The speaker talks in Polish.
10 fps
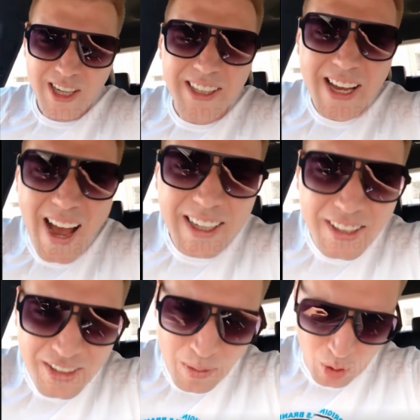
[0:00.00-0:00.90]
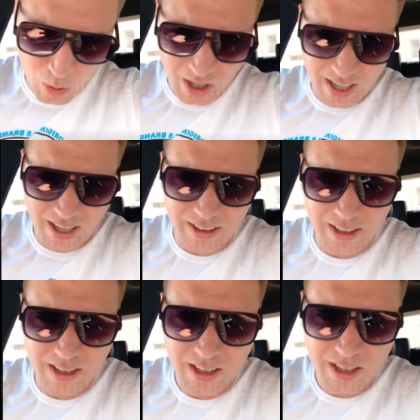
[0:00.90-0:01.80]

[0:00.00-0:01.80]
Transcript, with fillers: jakie samo ukaranie?